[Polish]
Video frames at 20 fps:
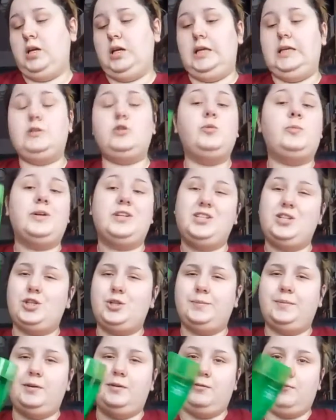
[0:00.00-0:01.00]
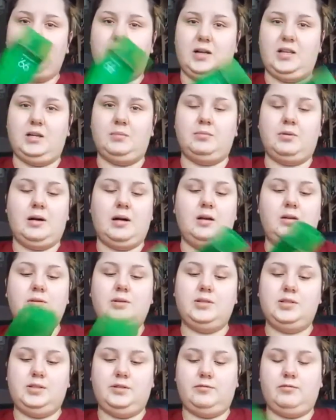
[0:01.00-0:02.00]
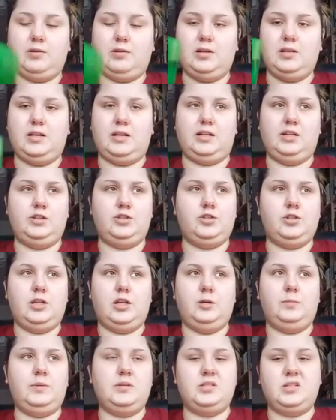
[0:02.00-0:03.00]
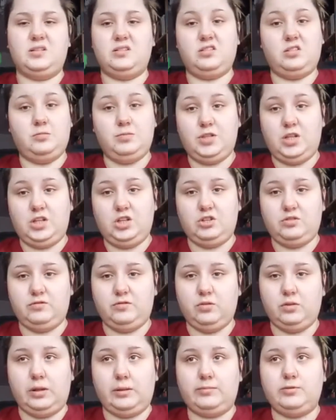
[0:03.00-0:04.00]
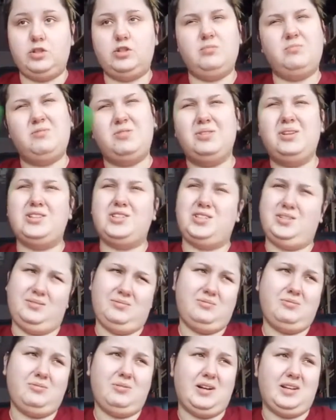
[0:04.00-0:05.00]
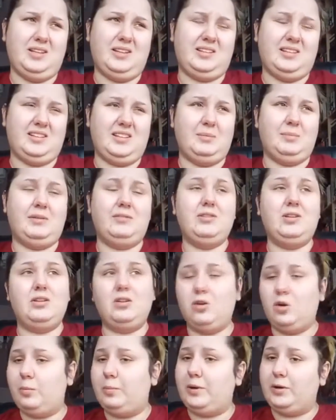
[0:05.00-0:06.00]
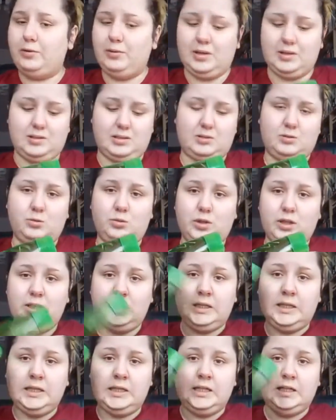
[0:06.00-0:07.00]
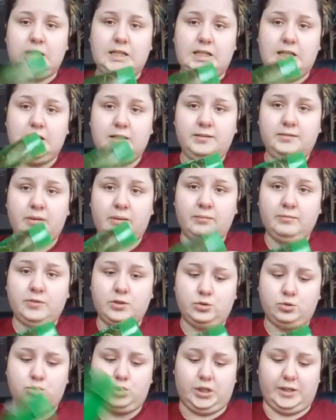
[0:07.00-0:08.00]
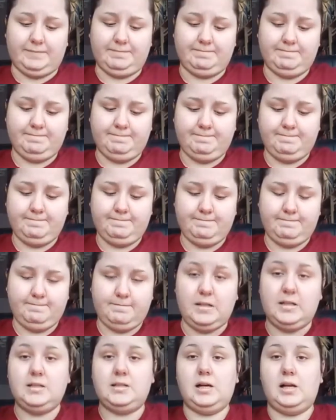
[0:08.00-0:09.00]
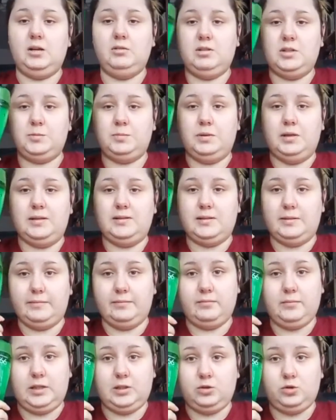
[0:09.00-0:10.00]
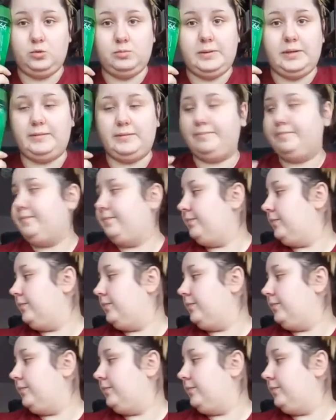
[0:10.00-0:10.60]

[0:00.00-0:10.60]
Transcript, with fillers: I super się szybko wchłania, bo aloes się wchłania jakieś 4-5 razy szybciej niż woda, przy czym woda się nie wchłania, tak naprawdę tylko paruje ze skóry i Wam wysusza. Więc aloes polecam, jest super.